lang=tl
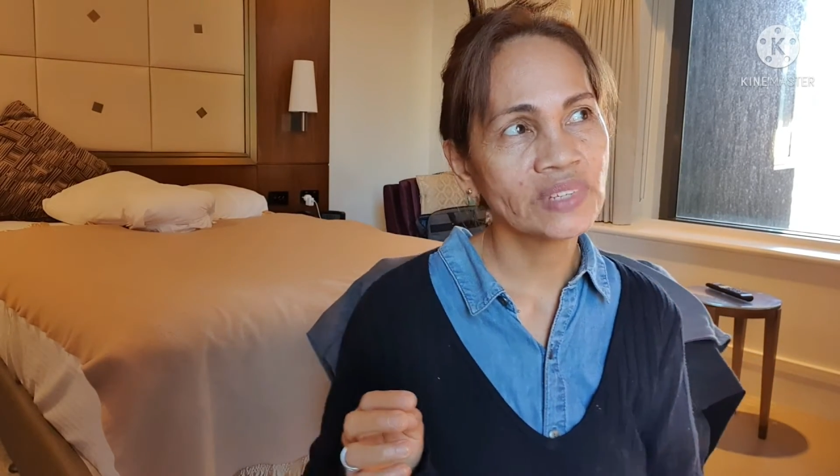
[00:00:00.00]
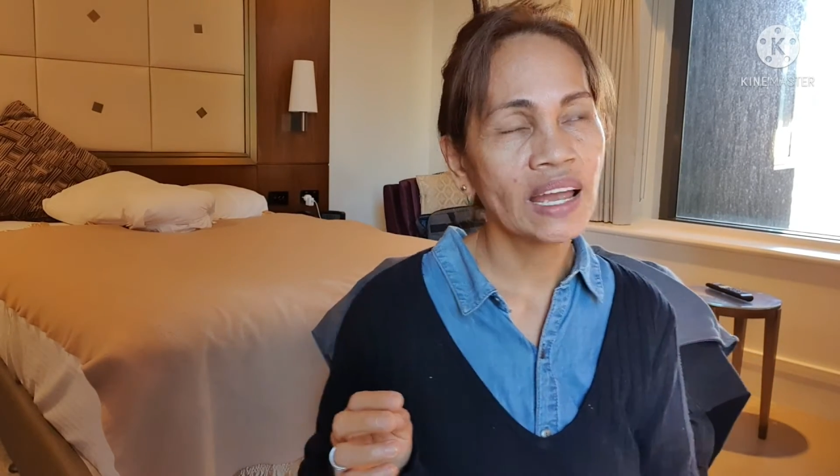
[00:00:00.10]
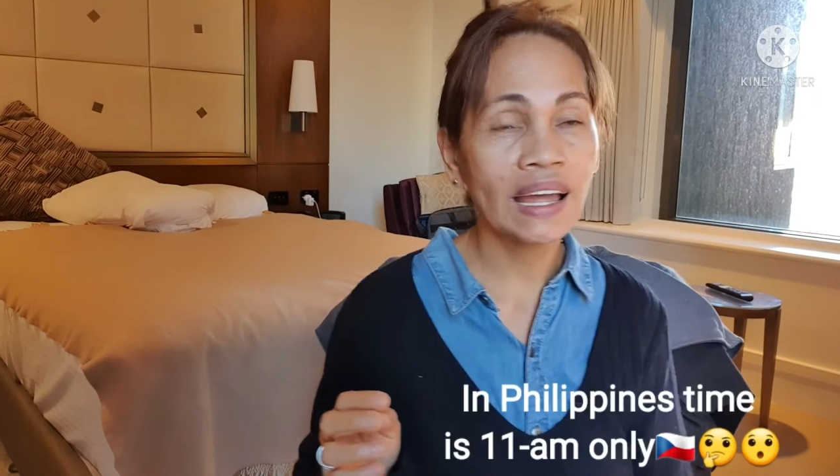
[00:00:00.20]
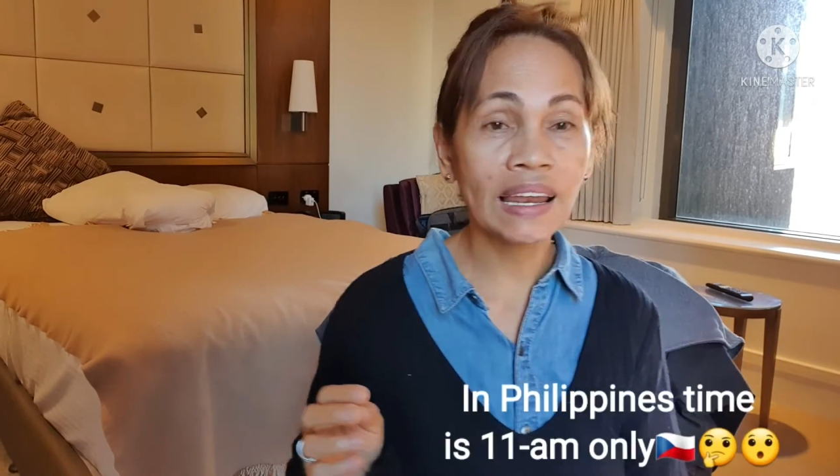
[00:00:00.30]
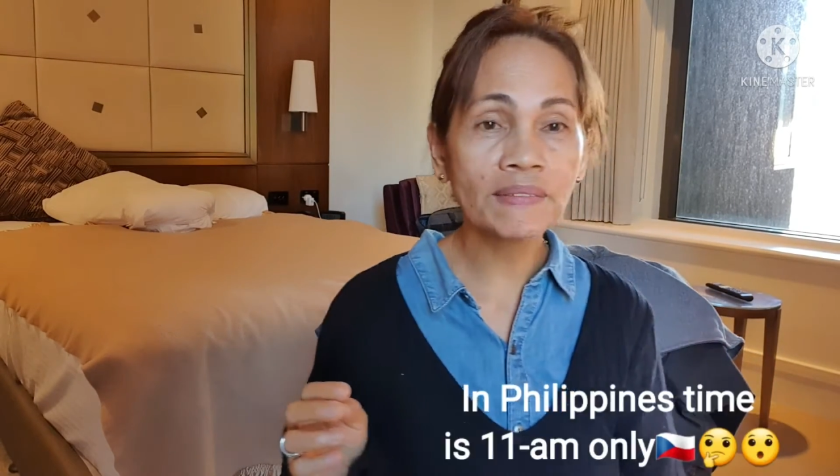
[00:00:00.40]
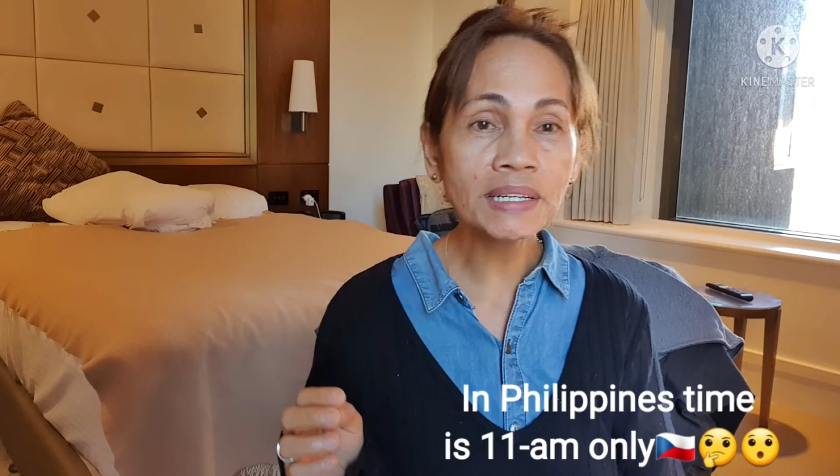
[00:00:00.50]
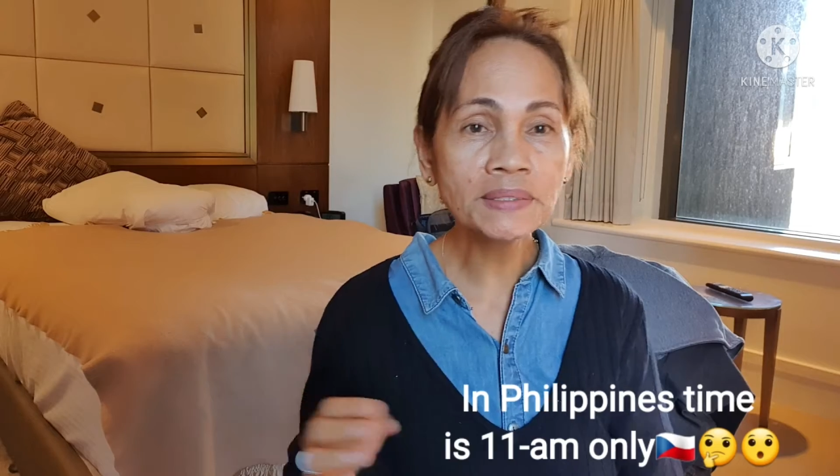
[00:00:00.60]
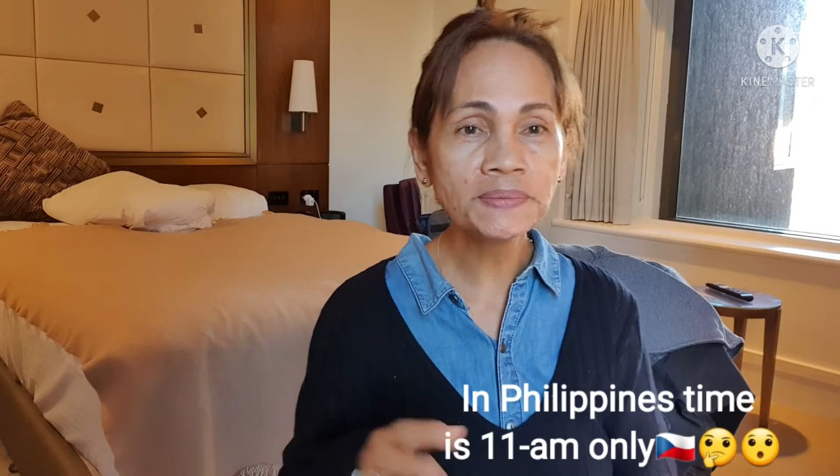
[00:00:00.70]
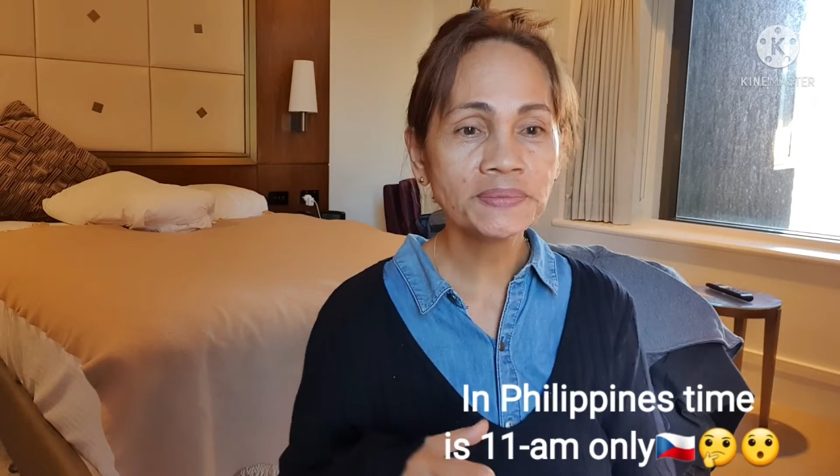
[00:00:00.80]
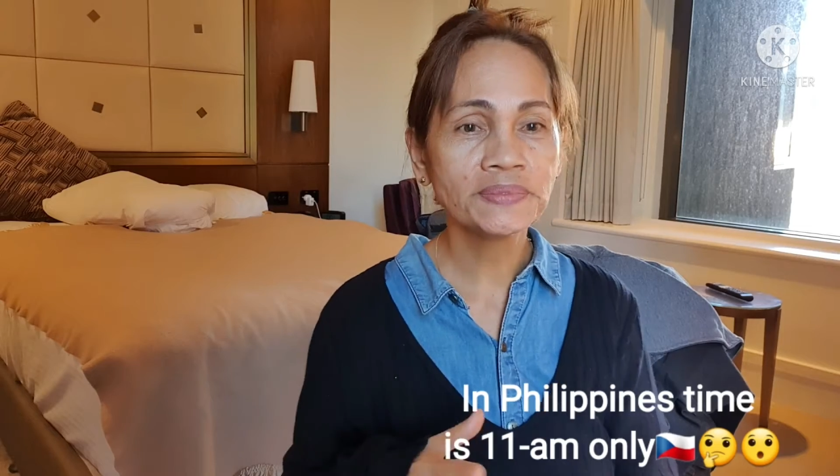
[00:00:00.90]
11
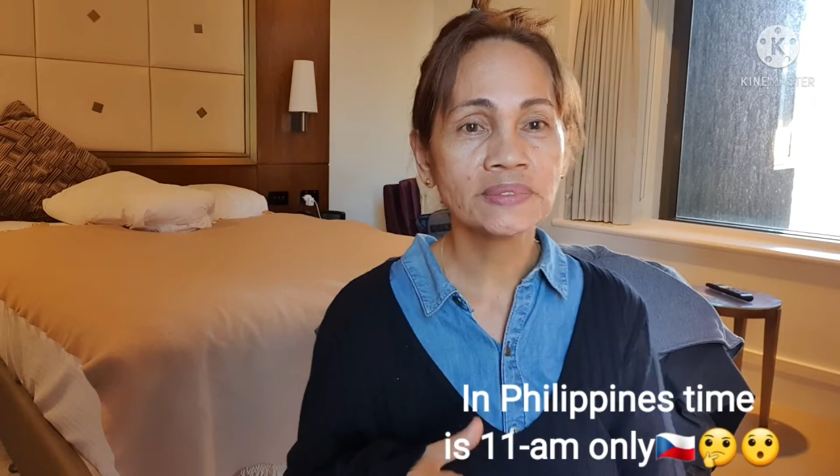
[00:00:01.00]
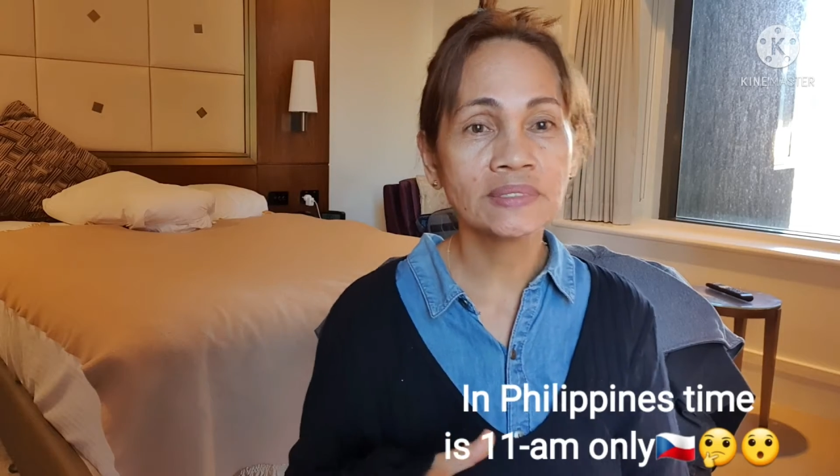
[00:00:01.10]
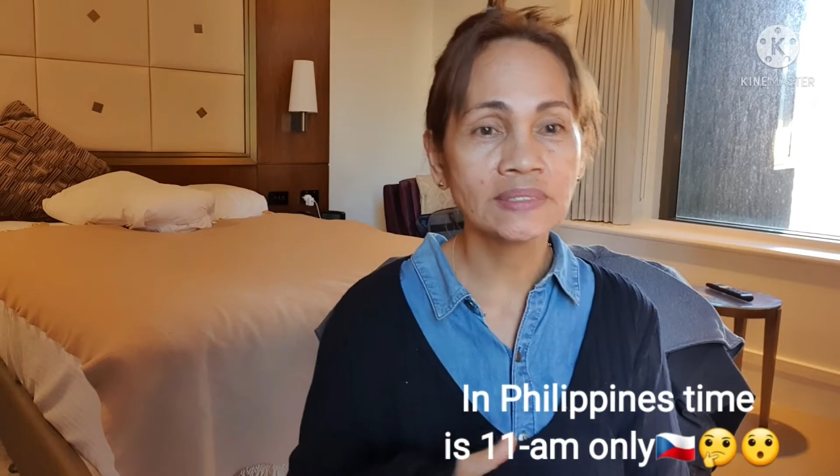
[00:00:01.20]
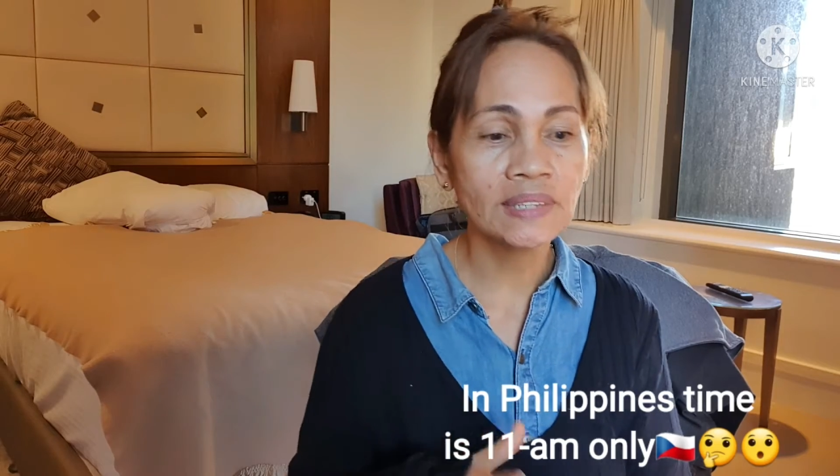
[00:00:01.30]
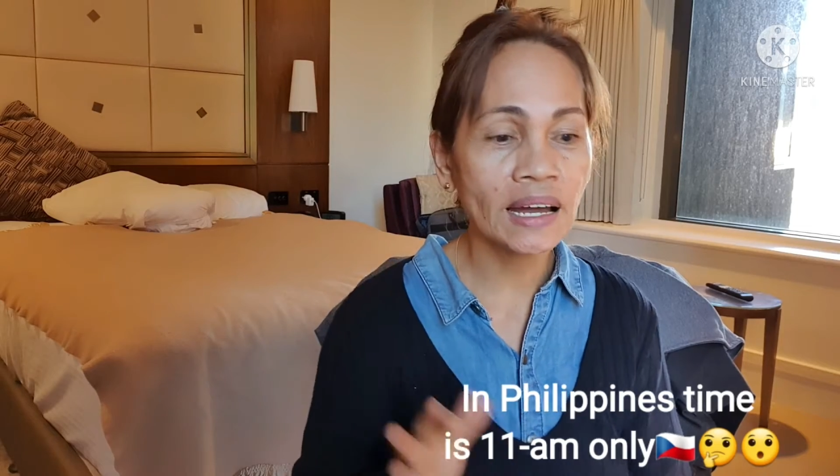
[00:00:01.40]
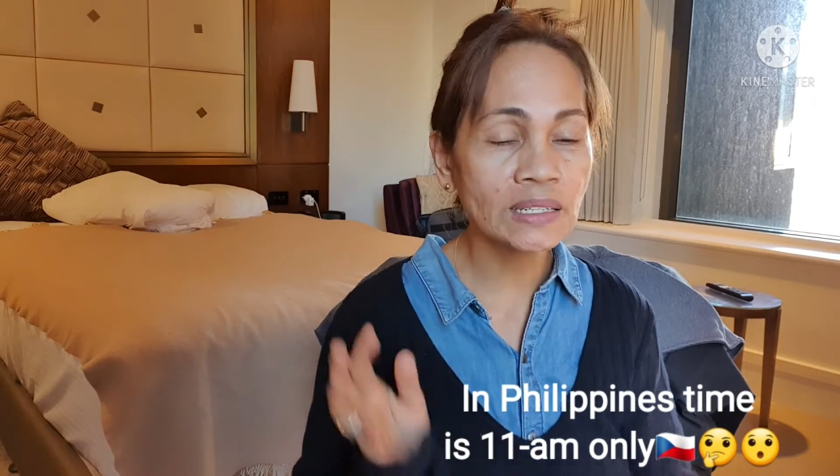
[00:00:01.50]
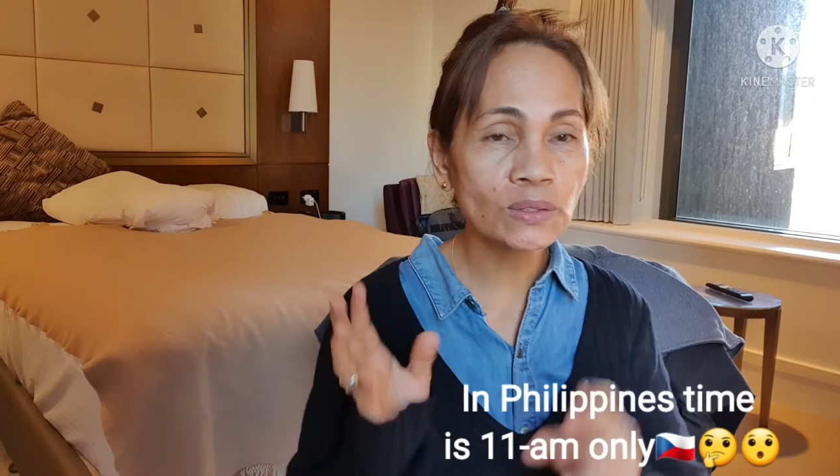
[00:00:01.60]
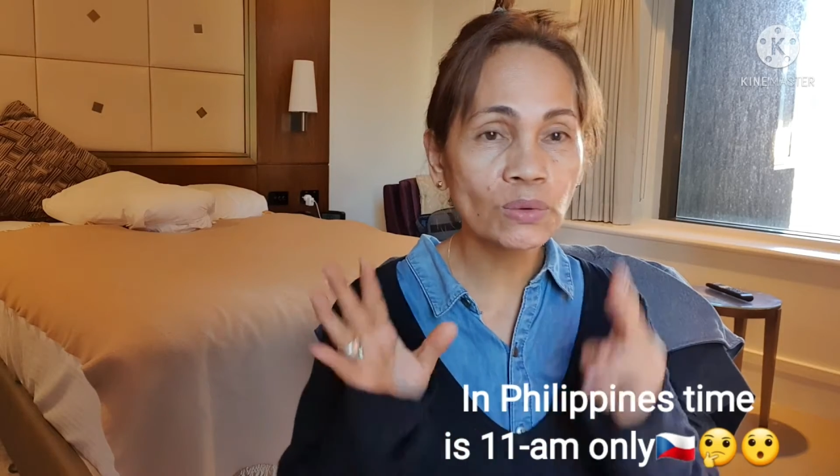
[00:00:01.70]
dahil 2